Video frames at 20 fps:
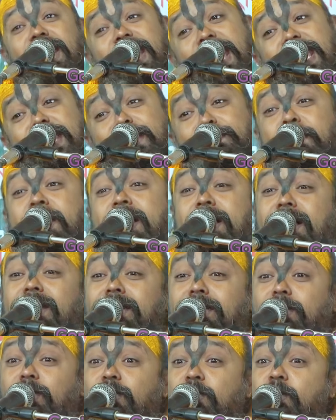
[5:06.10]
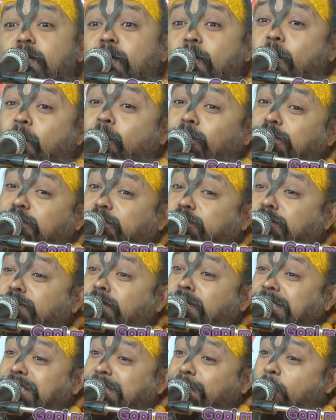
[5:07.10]
এইবার অর্জুন
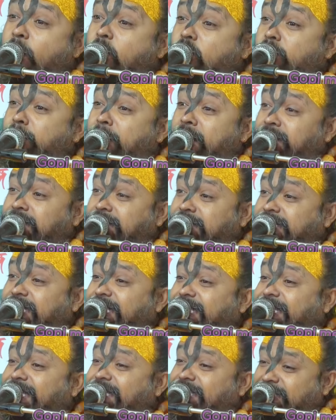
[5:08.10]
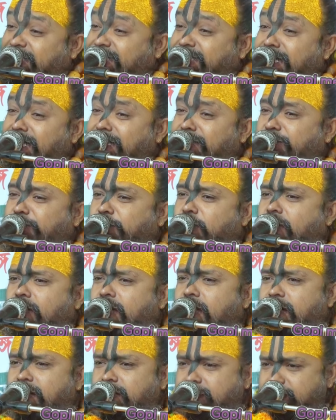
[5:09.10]
হচ্ছে ভগবান শ্রীকৃষ্ণের
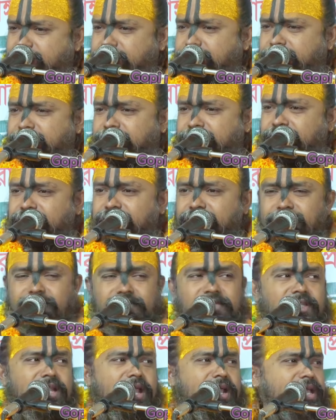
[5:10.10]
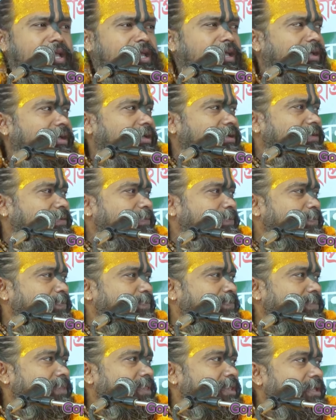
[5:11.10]
সখা নাকি
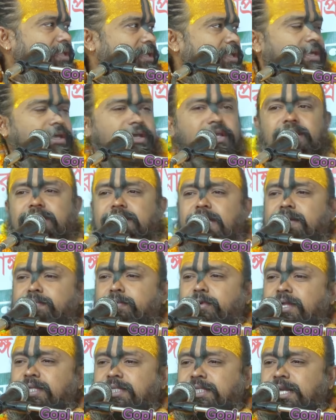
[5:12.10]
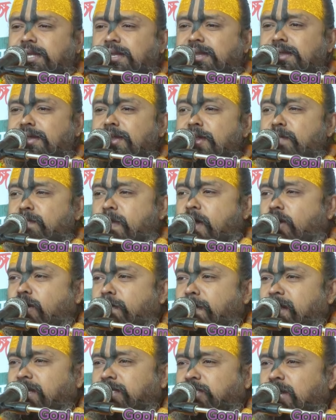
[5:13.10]
গীতায় বলেছে
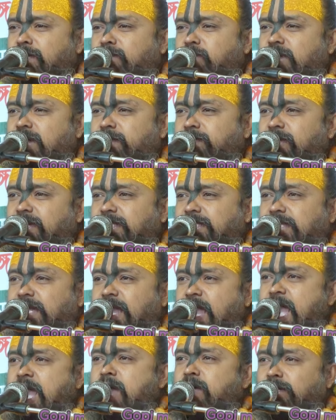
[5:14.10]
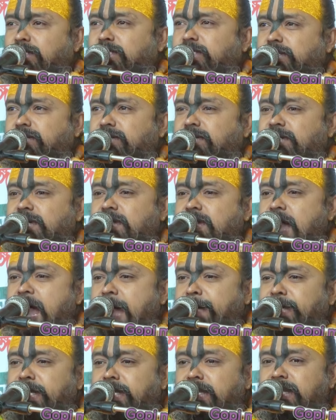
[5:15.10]
ভগবান সামুকে বলেছে হে অর্জুন
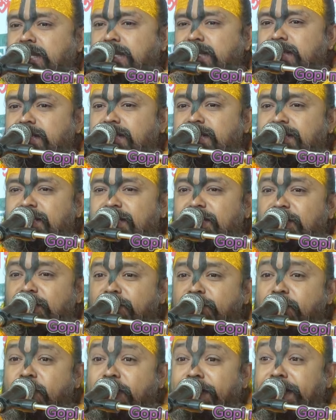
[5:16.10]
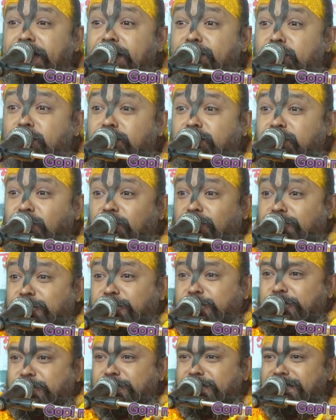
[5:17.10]
আমি নরের মধ্যে
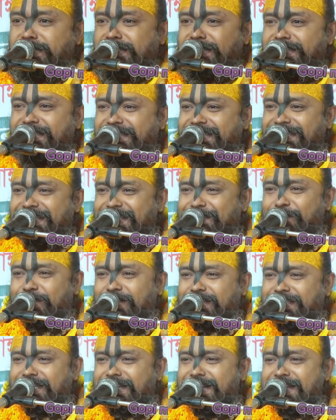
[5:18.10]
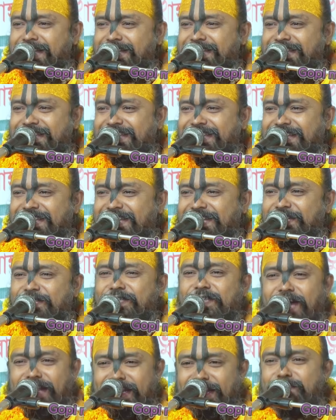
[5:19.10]
অর্জুন কি বলছে না
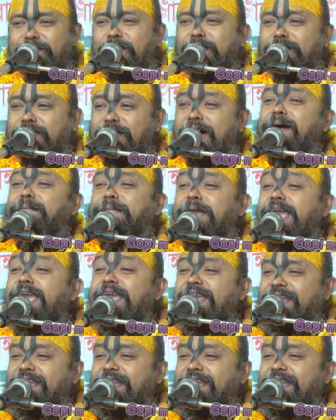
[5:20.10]
নরের মধ্যে আমি